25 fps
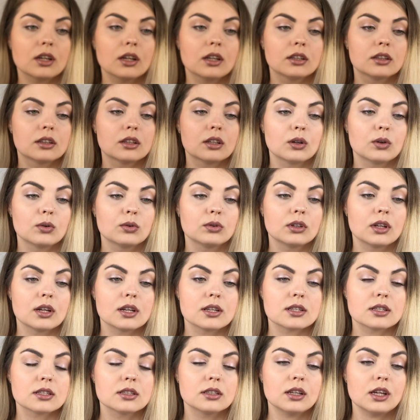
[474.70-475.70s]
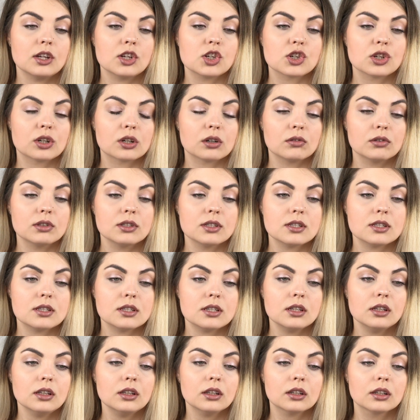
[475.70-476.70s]
— это у нас Natural
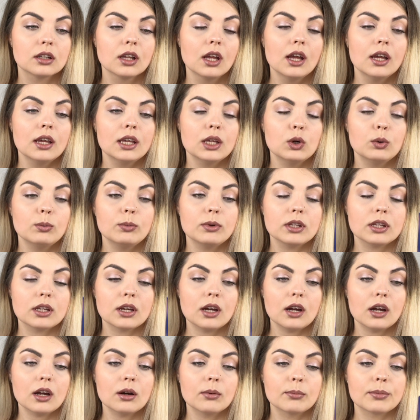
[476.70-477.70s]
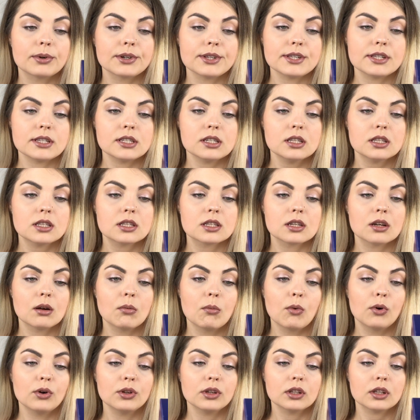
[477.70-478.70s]
Instinct, и у меня композиция
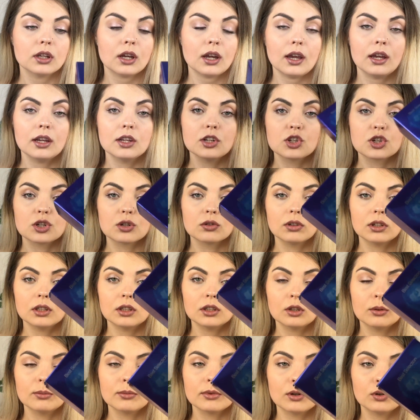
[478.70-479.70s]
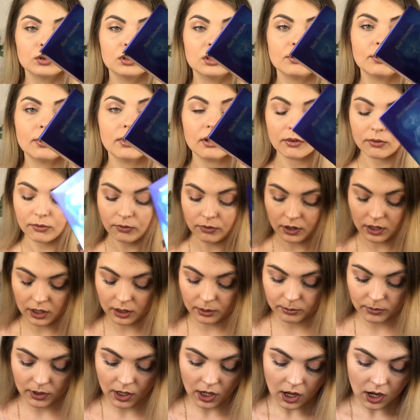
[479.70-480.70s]
Morning Angel. Это у меня Eau de Parfum.